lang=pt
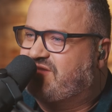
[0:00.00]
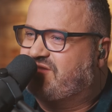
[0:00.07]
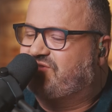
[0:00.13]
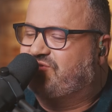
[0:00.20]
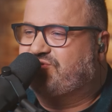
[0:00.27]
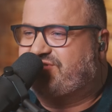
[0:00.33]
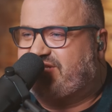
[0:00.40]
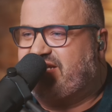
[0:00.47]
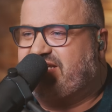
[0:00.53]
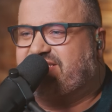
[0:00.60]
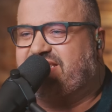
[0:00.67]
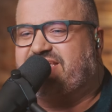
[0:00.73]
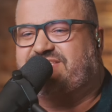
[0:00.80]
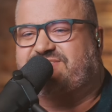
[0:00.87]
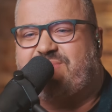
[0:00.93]
dos três
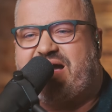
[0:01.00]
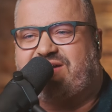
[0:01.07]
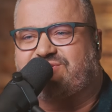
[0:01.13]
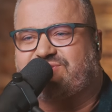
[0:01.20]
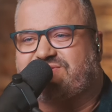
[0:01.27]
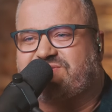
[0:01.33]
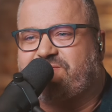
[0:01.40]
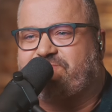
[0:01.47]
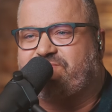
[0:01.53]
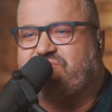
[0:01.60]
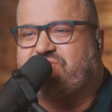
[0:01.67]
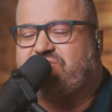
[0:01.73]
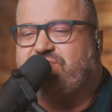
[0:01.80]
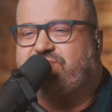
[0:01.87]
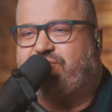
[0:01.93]
reis magos
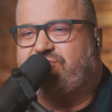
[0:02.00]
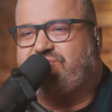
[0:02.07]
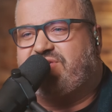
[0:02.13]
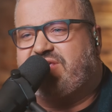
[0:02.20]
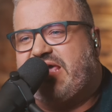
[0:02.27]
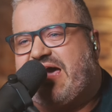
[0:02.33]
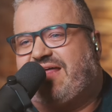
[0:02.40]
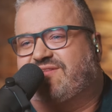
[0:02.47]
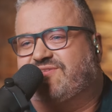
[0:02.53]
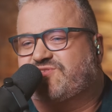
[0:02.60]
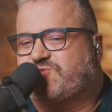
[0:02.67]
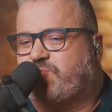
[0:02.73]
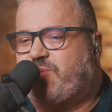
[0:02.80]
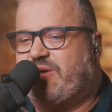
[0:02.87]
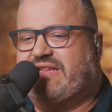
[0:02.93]
que foram
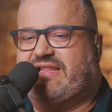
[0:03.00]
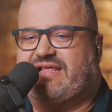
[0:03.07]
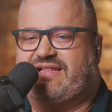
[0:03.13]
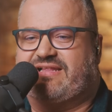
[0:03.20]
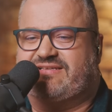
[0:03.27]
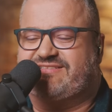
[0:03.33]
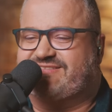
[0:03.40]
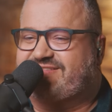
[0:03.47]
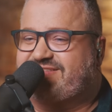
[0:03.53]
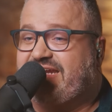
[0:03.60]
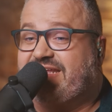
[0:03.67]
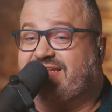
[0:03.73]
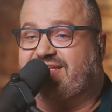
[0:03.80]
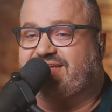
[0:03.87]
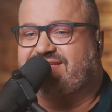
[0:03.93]
guiados pela
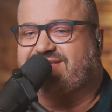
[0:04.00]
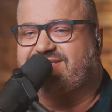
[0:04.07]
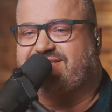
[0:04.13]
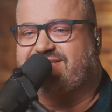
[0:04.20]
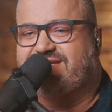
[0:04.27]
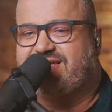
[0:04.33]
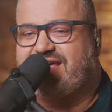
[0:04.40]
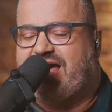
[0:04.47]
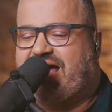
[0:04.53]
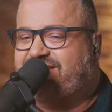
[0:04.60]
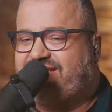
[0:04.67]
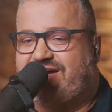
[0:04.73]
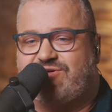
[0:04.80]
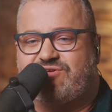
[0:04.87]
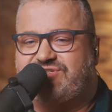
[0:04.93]
estrela
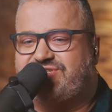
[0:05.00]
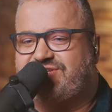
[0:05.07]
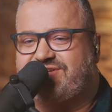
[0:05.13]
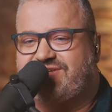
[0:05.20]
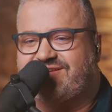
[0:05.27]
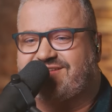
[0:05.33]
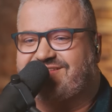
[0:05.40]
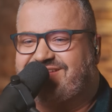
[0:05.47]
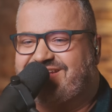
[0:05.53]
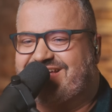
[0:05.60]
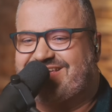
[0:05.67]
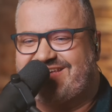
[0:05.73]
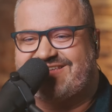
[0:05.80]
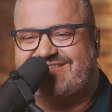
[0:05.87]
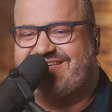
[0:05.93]
até onde
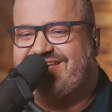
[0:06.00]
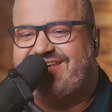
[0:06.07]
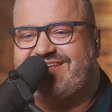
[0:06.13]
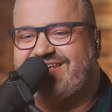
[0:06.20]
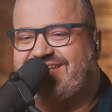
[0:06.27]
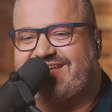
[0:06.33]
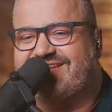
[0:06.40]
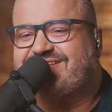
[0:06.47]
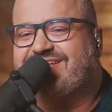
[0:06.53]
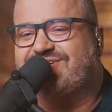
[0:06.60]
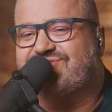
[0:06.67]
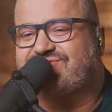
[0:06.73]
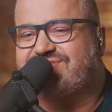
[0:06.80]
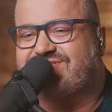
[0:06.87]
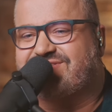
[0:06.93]
nasceria
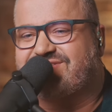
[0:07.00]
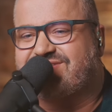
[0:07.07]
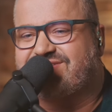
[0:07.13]
Deus.